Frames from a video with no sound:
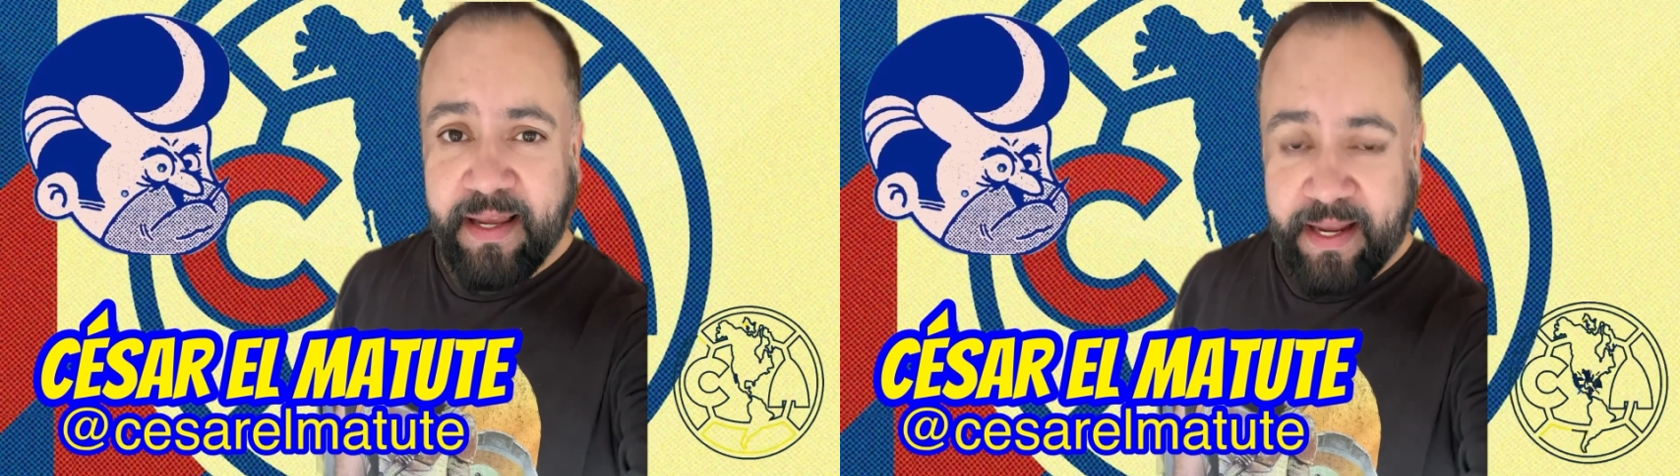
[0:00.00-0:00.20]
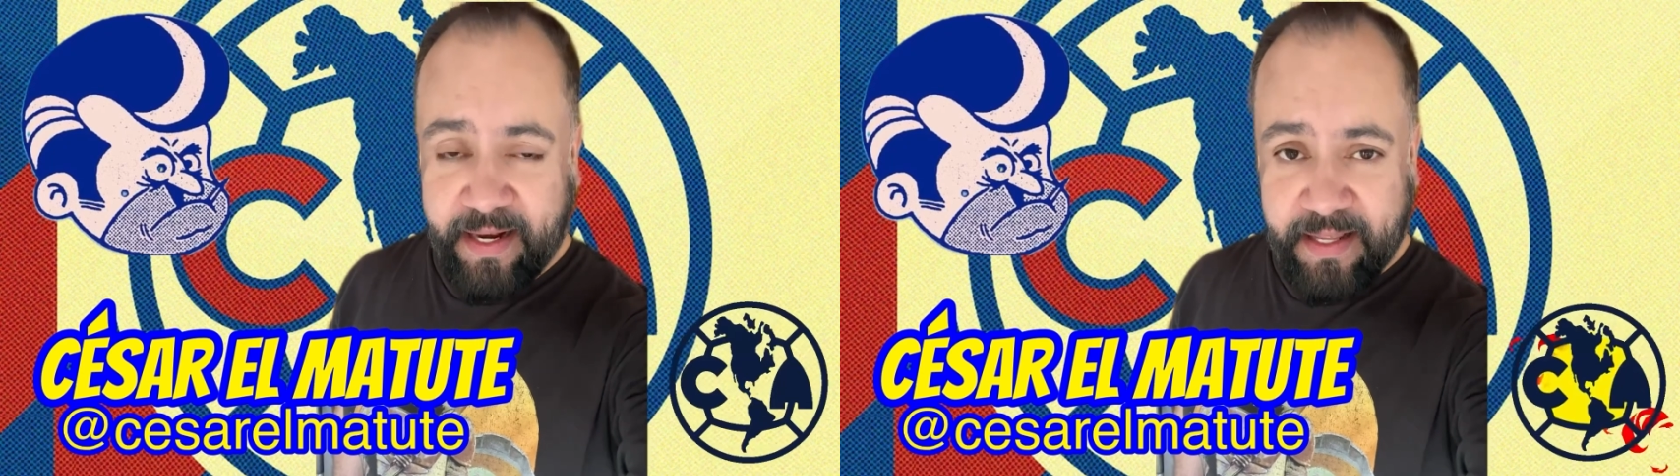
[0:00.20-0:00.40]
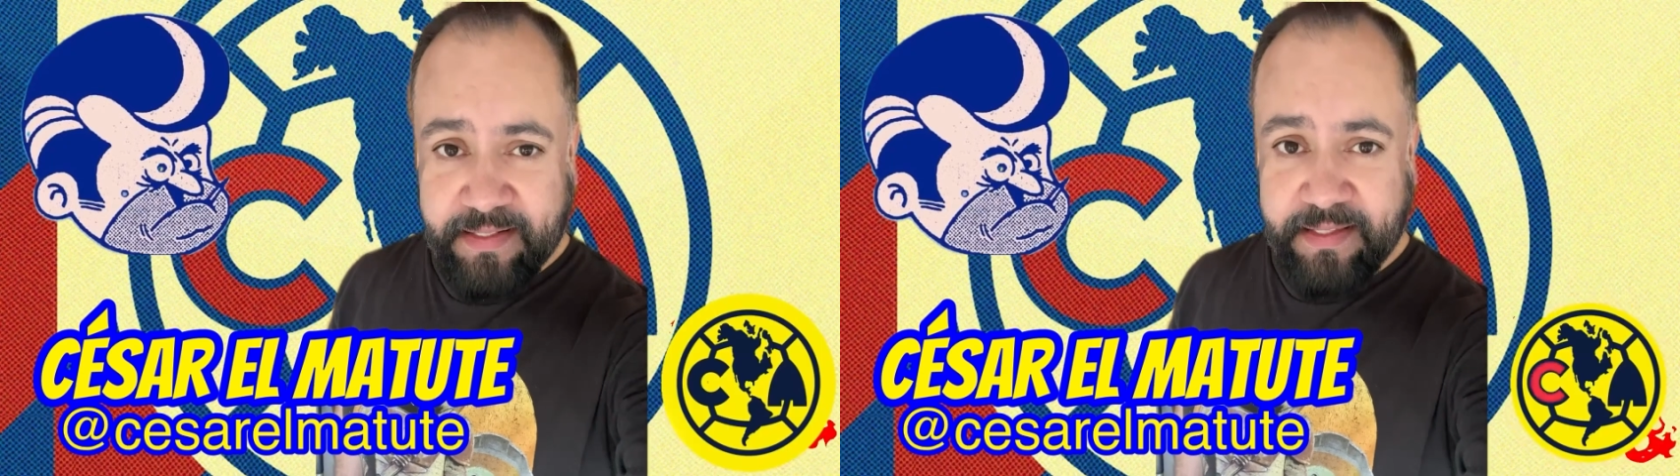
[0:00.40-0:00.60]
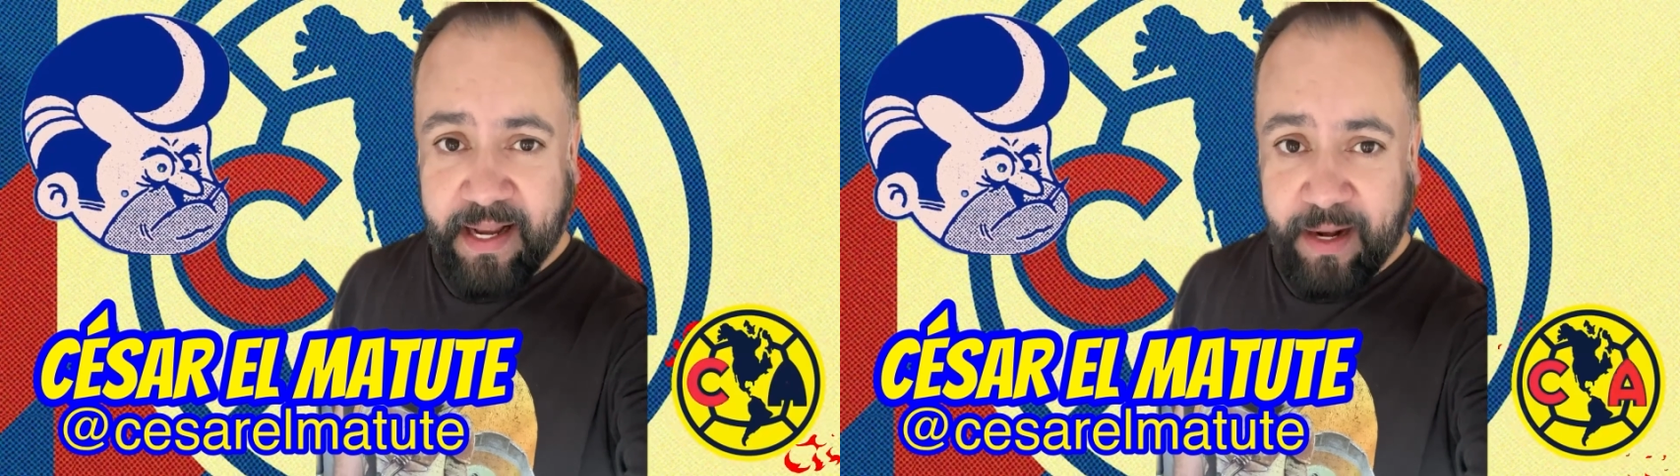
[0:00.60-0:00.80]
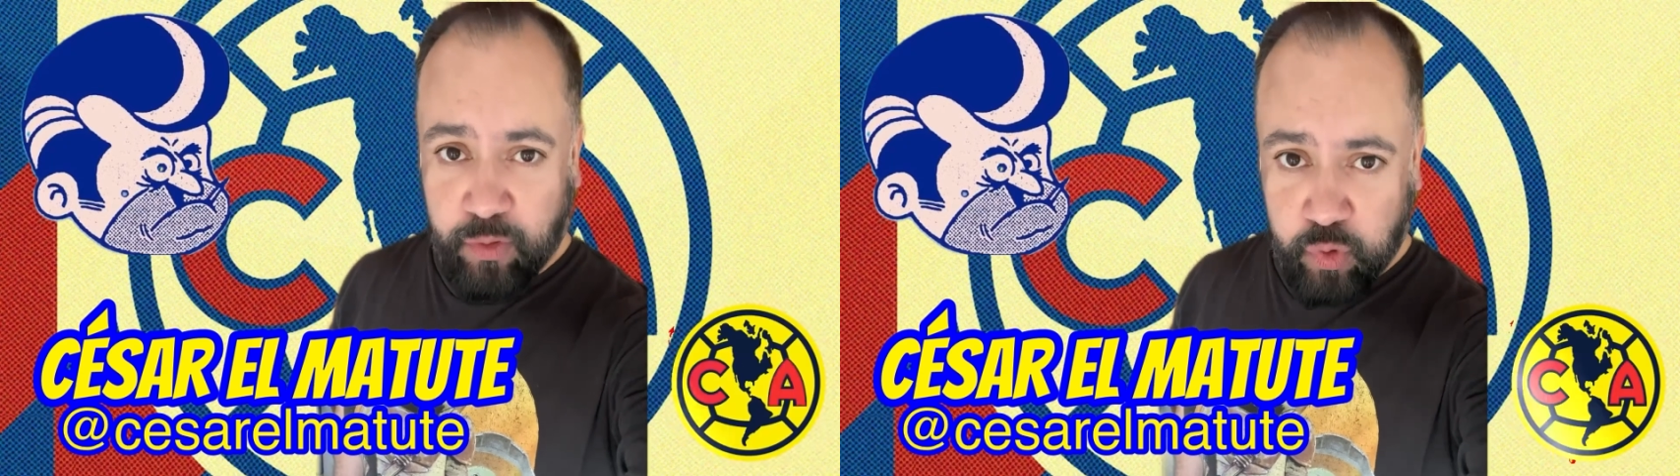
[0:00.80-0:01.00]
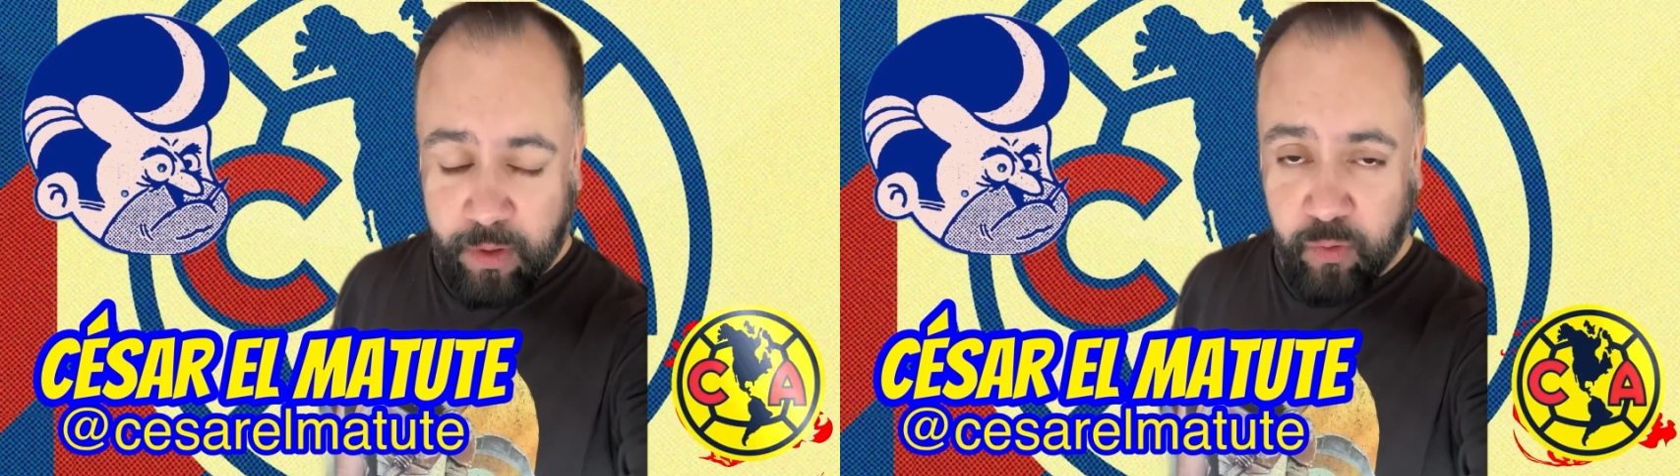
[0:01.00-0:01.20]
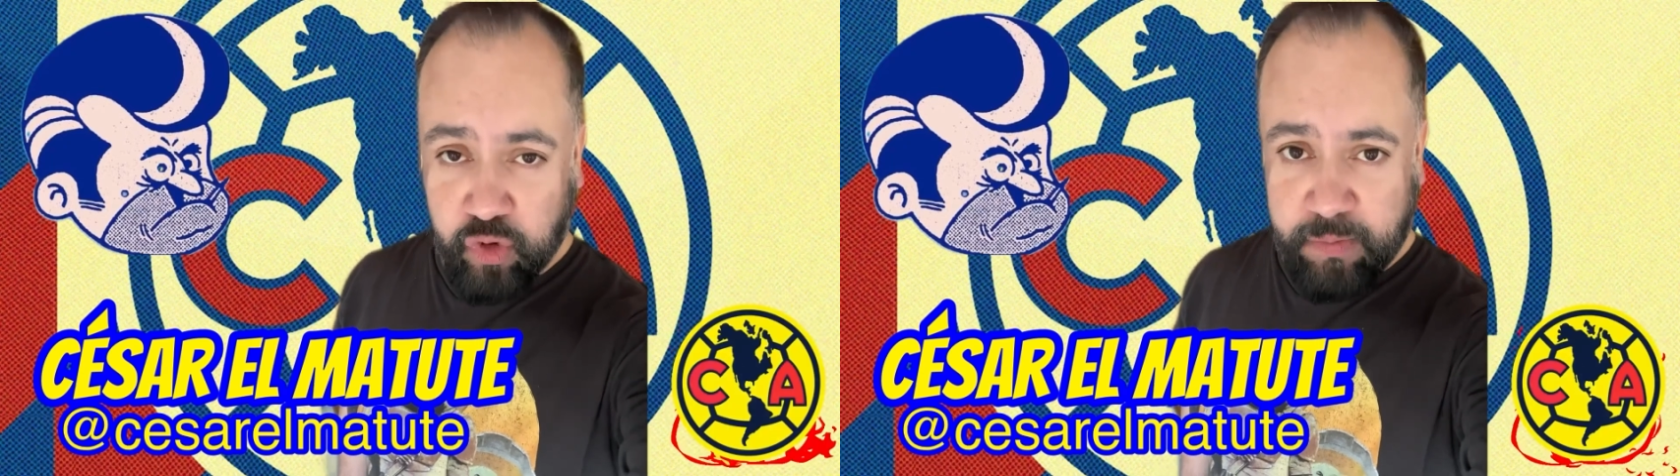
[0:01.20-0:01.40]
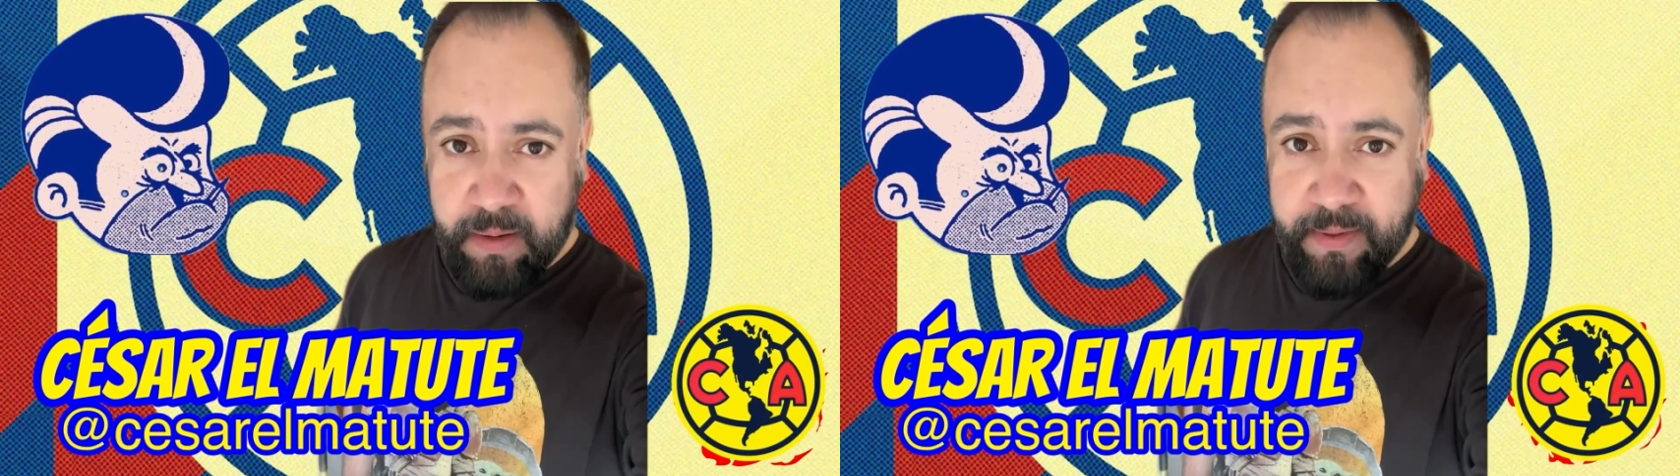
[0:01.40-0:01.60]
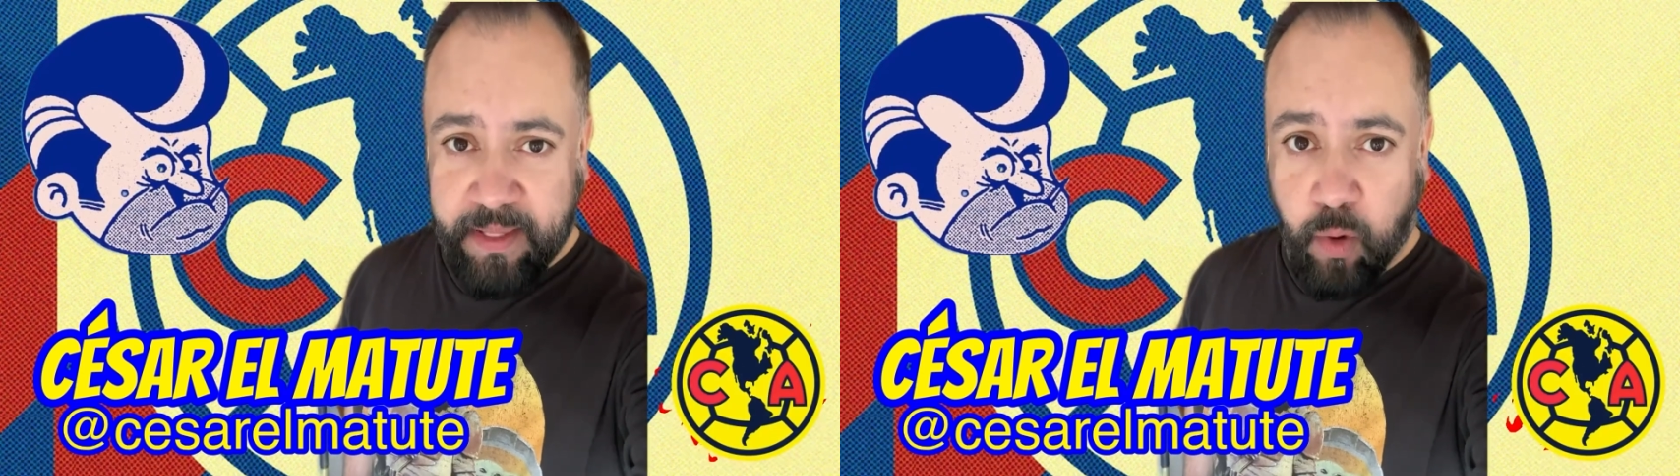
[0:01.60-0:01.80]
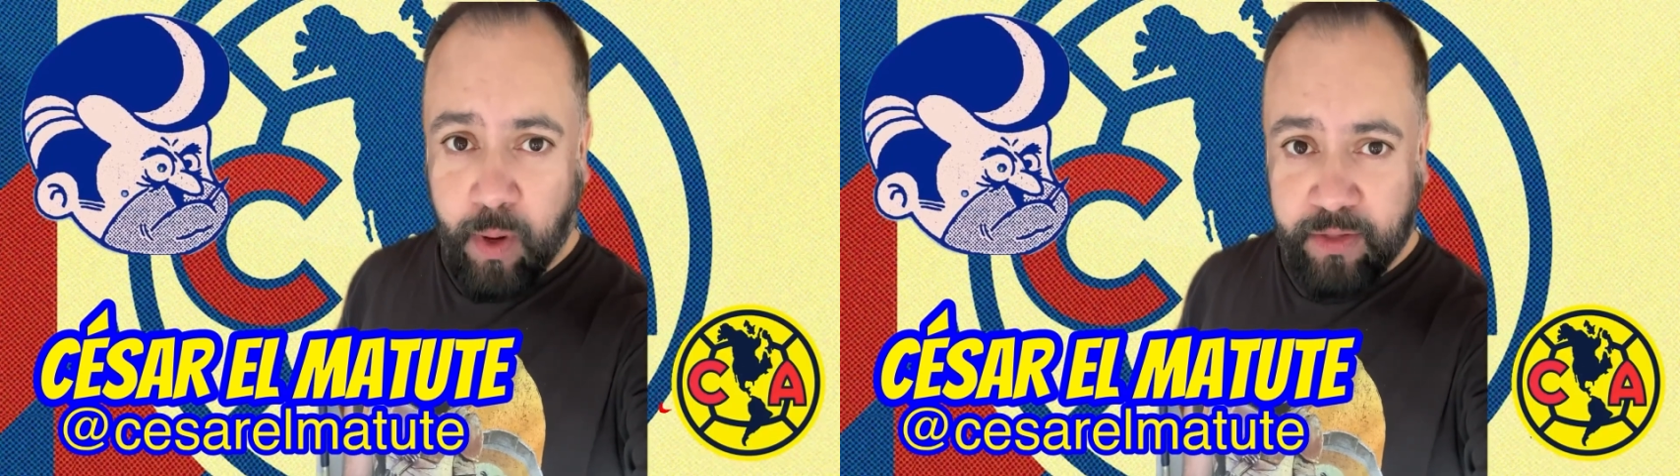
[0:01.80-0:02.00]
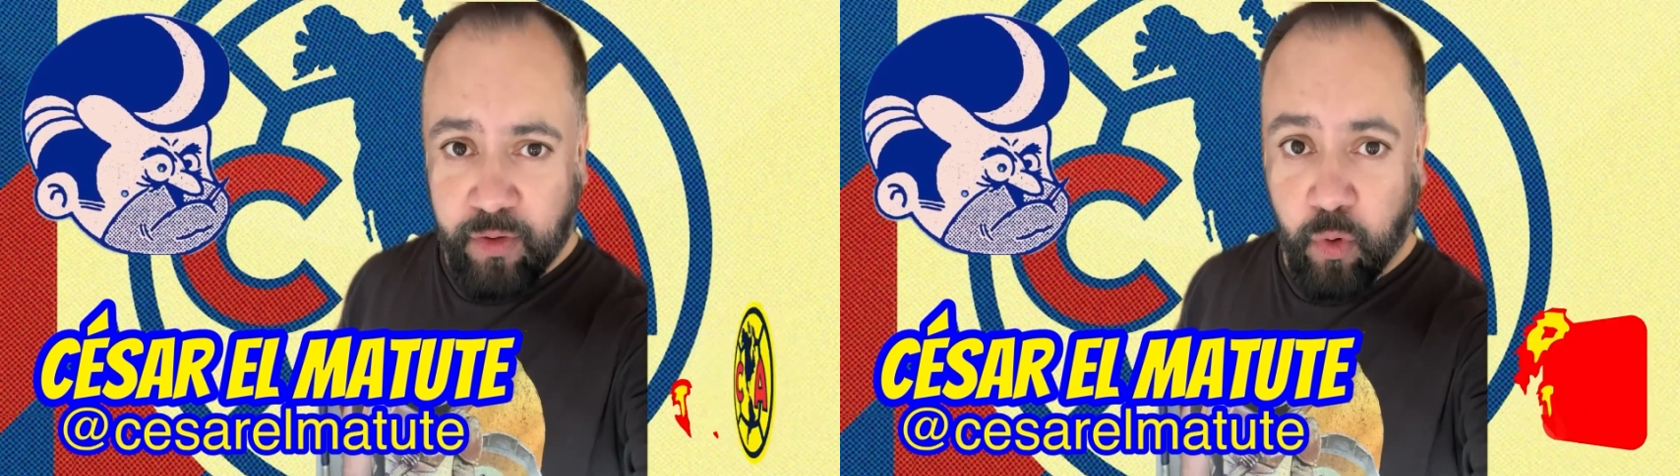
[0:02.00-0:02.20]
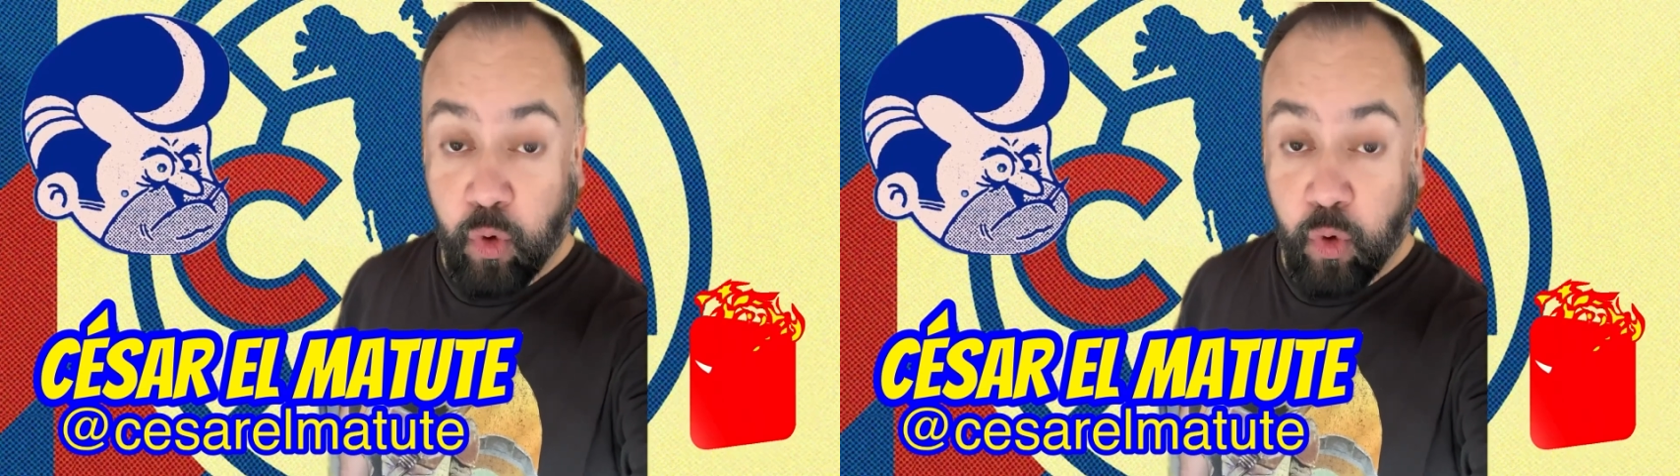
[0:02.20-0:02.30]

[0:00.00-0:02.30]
en este clausura 2024